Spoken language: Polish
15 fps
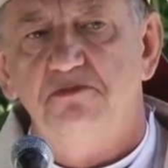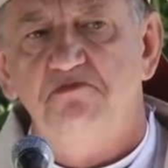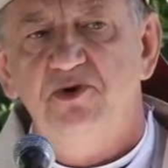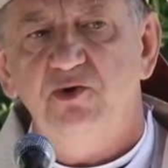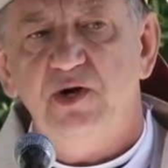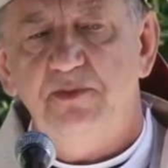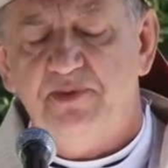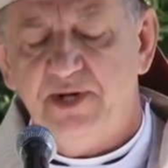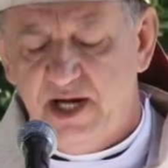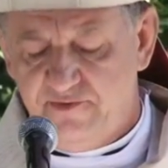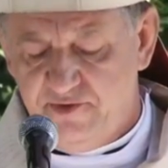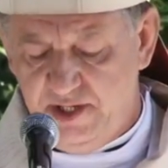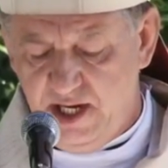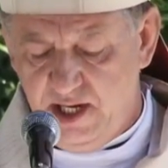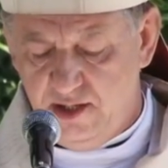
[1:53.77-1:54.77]
była
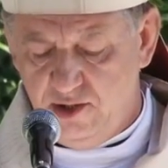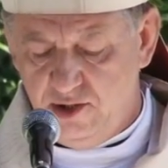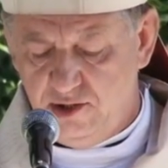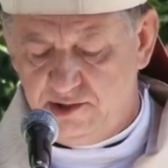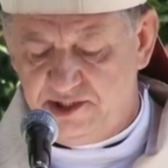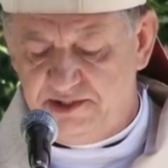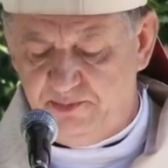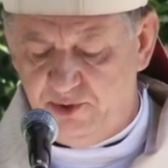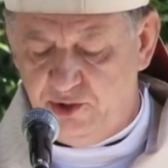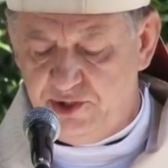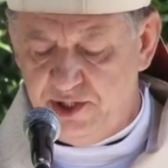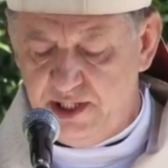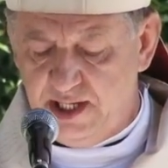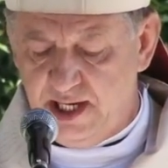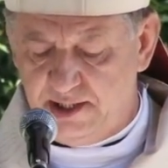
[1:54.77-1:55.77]
prawda o
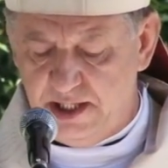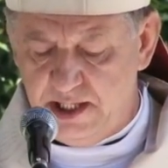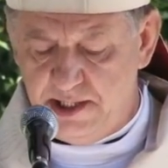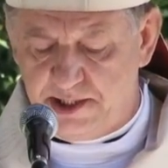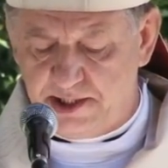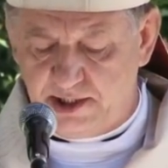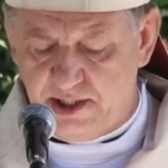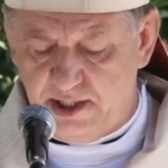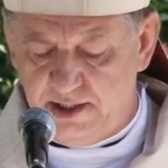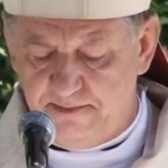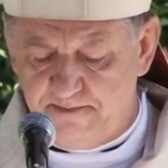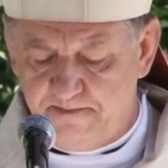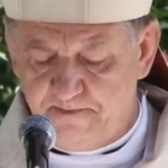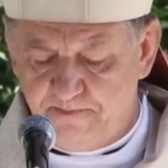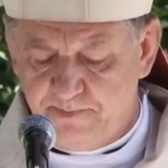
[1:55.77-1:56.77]
zbrodni katyńskiej.